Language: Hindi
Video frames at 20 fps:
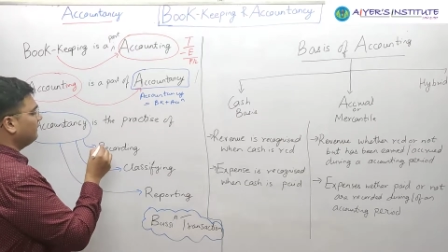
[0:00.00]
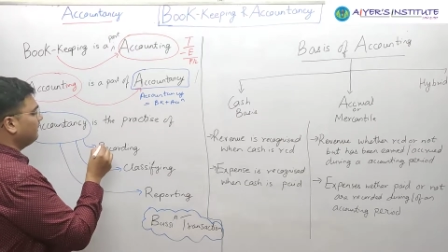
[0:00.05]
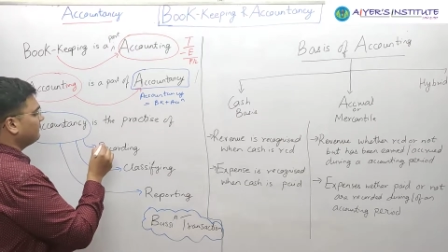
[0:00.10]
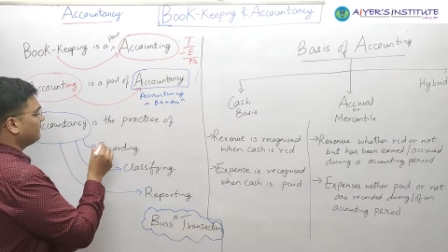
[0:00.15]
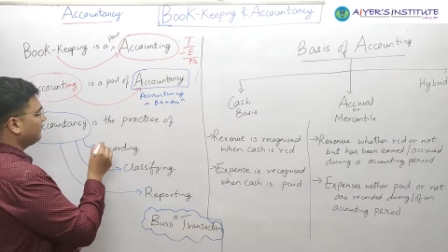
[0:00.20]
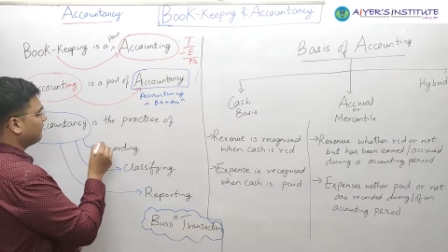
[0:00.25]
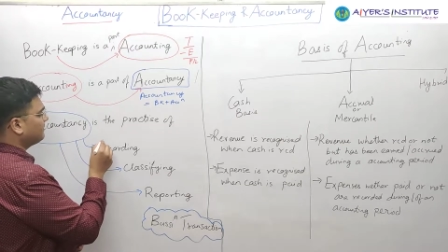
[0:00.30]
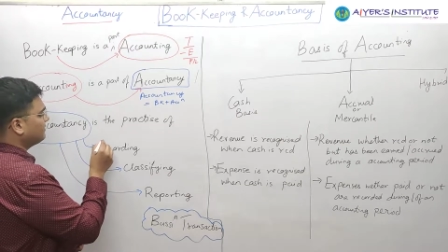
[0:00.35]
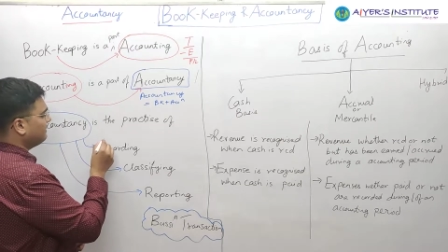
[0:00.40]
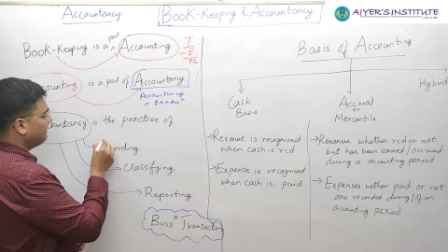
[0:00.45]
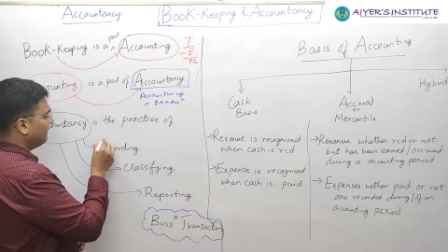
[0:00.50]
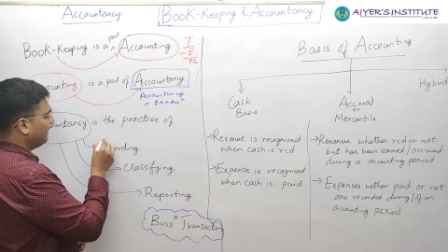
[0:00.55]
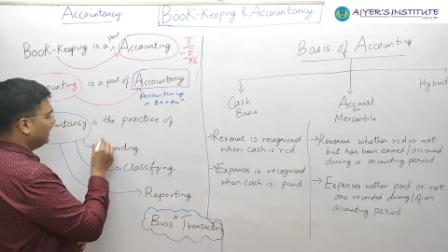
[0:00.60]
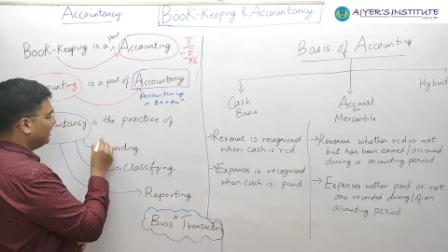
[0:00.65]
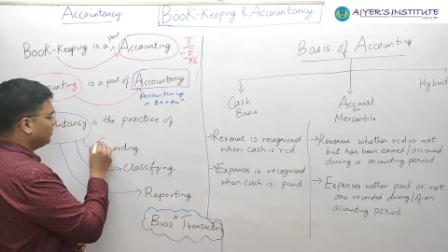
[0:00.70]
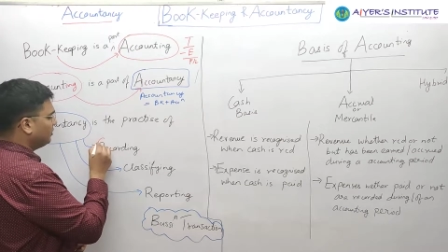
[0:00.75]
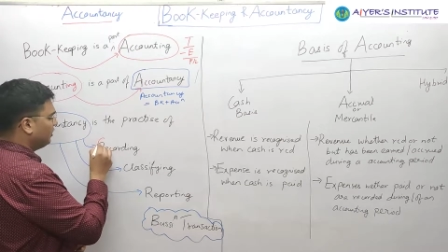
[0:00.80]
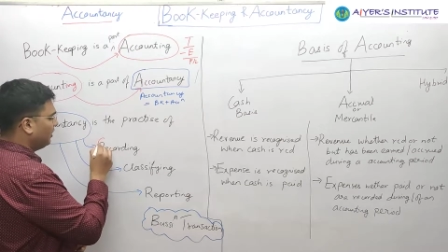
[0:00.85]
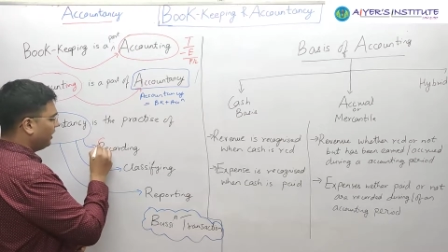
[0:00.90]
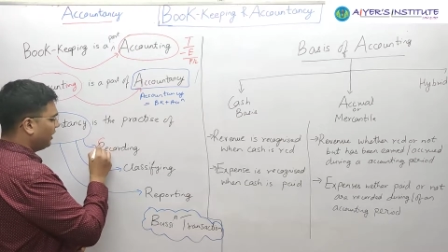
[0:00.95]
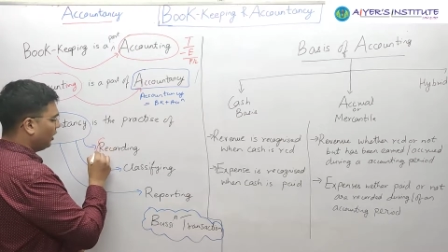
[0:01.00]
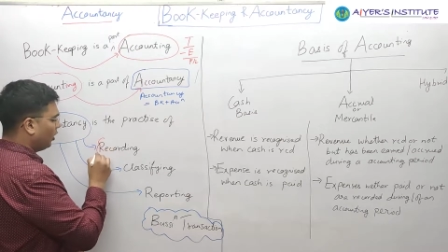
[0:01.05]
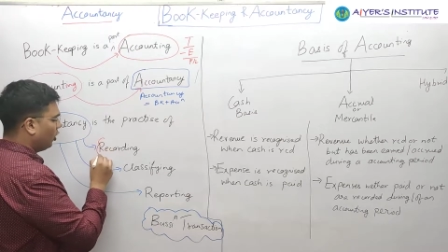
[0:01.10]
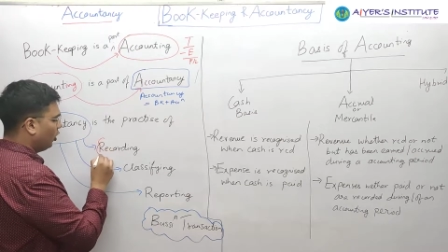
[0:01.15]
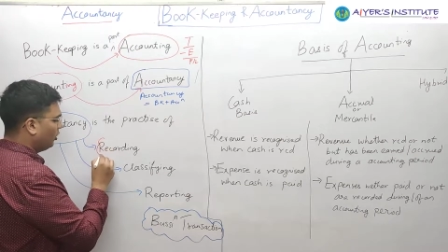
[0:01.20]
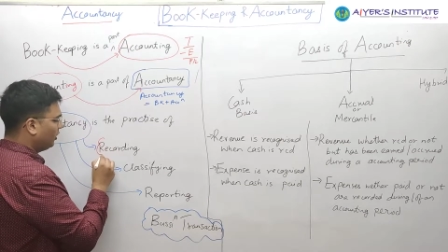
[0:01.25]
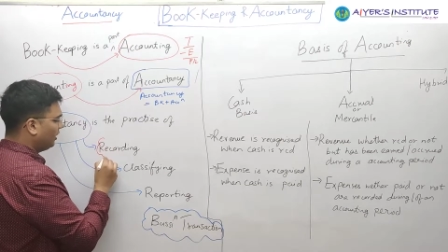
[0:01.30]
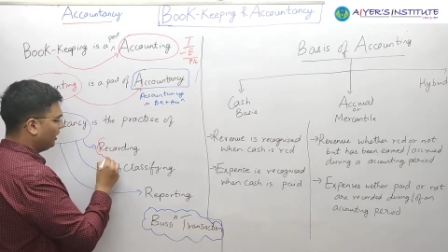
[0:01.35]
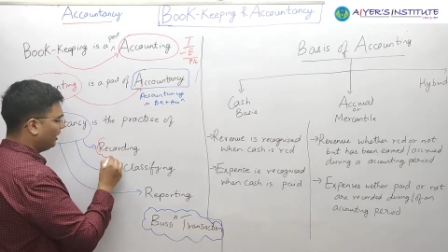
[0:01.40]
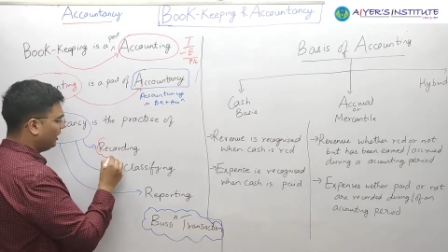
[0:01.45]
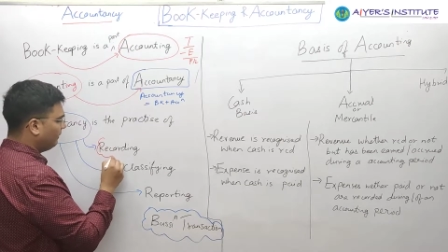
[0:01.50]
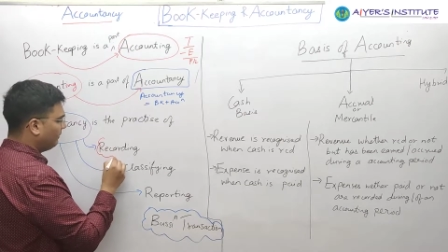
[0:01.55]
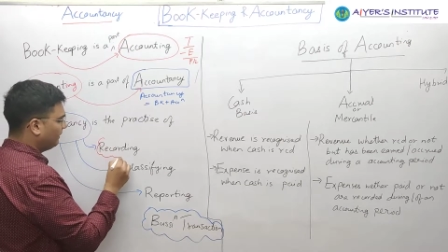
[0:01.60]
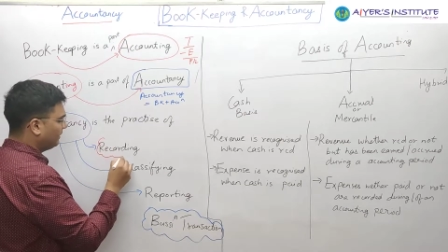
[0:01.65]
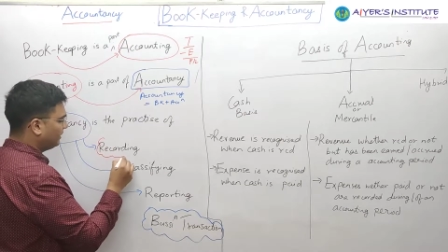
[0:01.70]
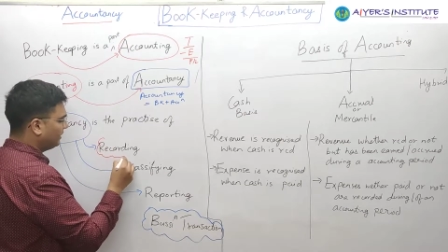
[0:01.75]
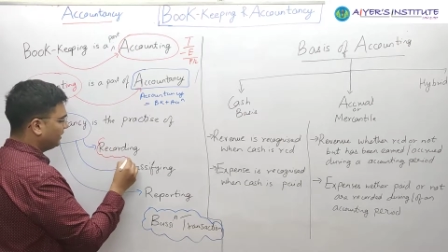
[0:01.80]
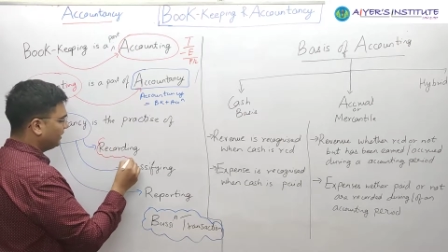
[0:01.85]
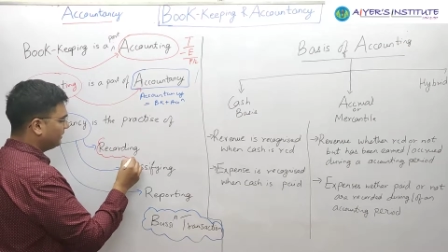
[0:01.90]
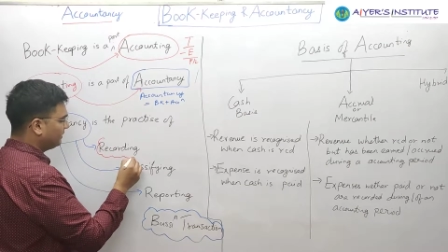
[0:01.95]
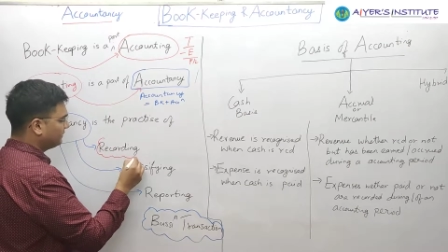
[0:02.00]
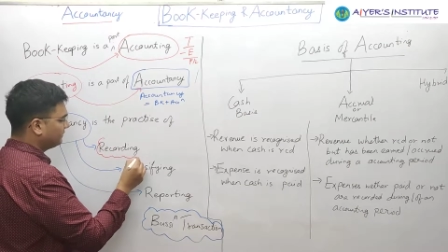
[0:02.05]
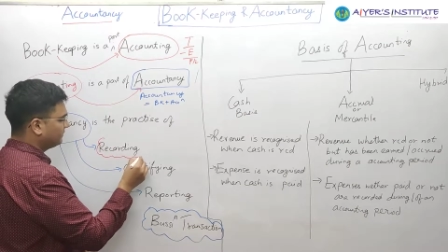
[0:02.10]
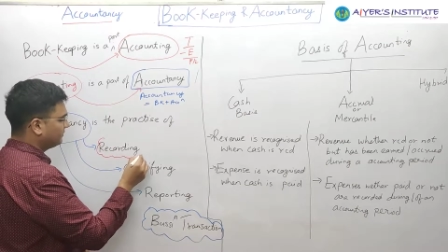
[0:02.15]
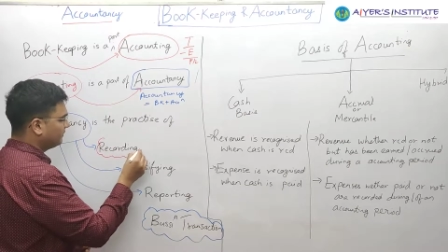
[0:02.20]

में सबसे पहले जो है रिकॉर्ड करना पड़ता है